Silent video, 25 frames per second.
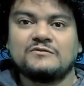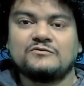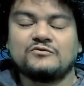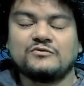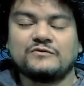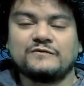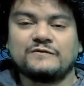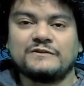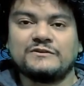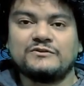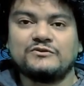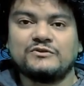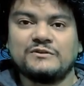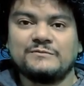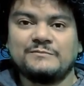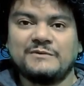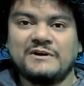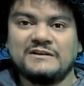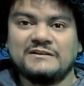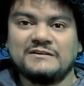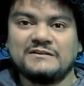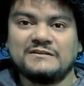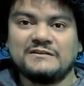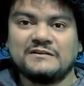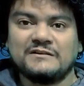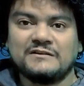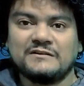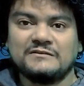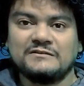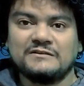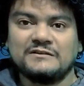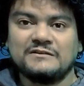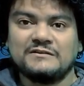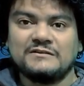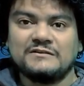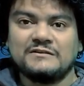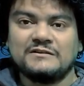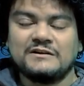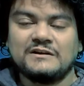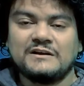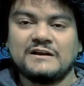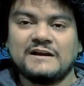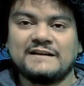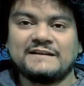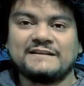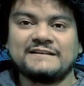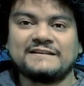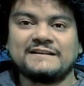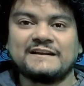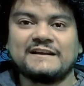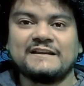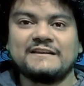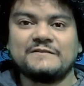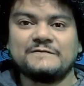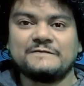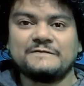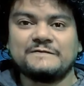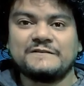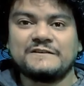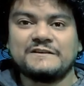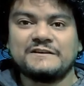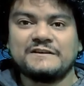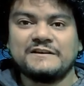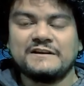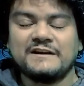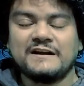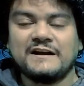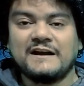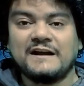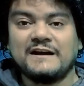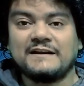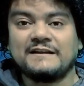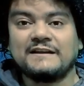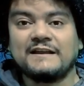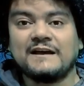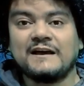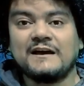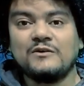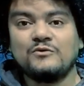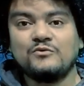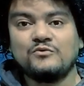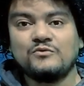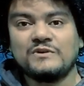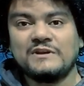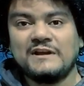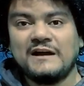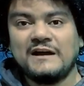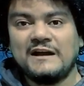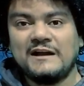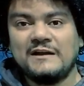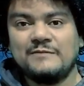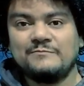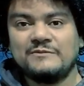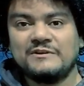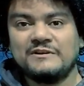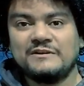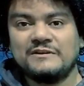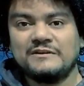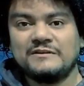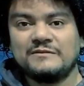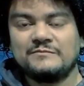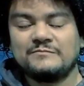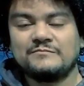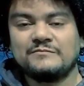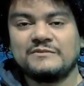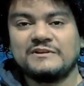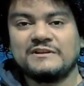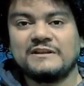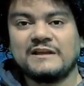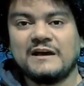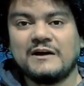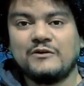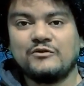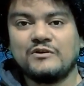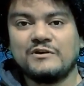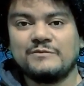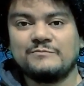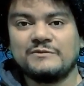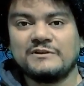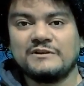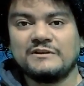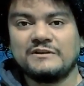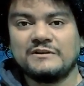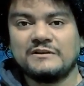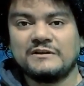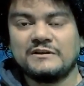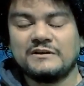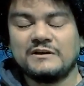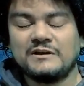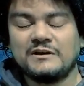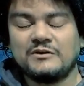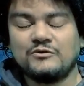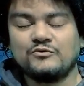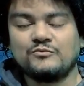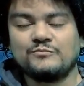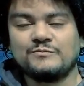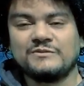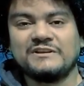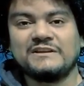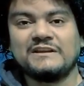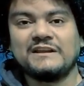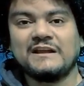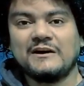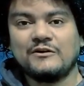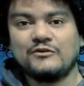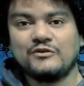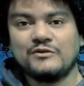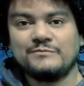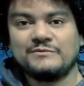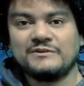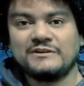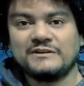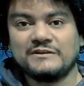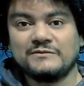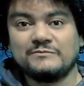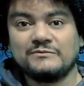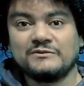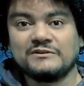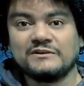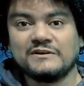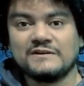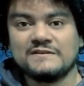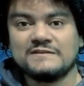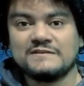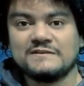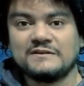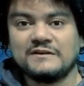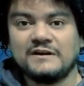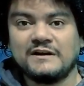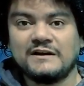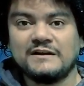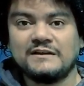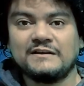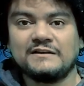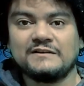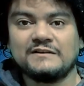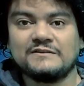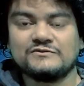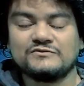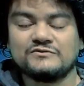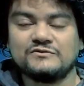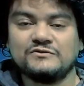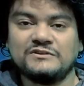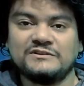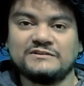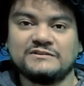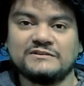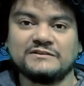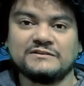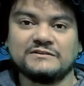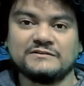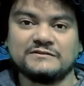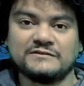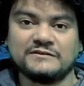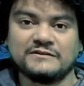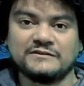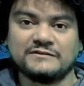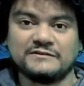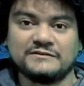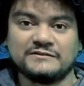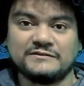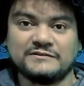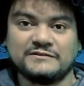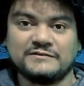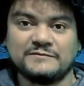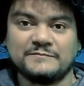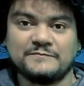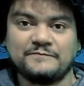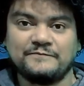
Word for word: والفيديو اللي معانا النهاردة هنتكلم فيه عن أول عامل من عوامل أو من العوامل اللي بتأثر على سرعة الإنترنت